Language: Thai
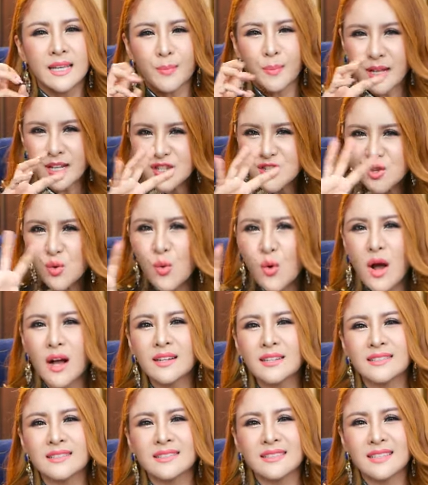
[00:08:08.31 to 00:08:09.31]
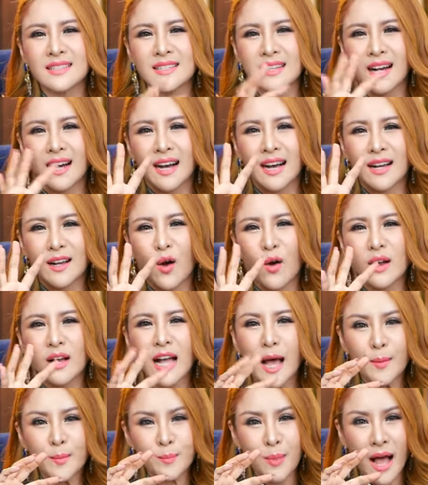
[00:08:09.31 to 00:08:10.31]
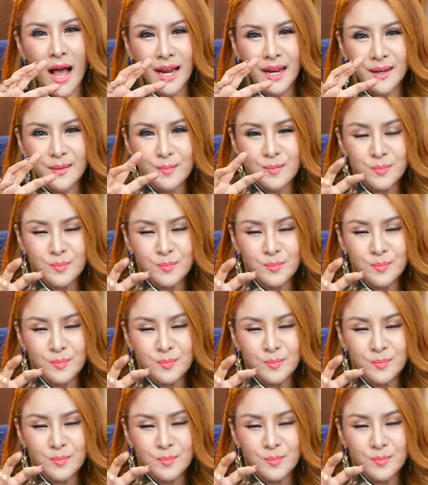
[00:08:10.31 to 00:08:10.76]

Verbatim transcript: เป็นช่วงอของการผัน